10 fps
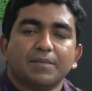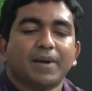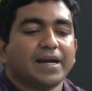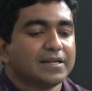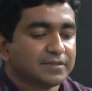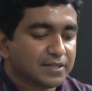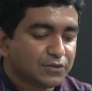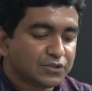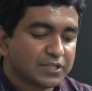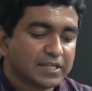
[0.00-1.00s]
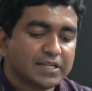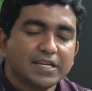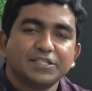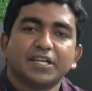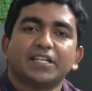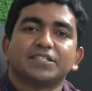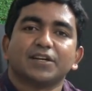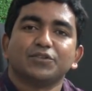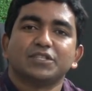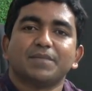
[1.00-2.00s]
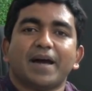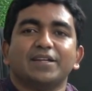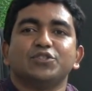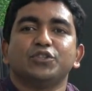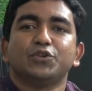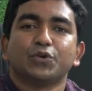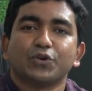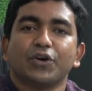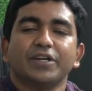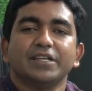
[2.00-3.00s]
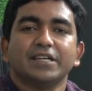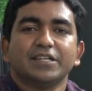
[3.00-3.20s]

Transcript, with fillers: ভাইরাসের হচ্ছে চিকিৎসা হচ্ছে ভাইরাস যদি রোগ হয়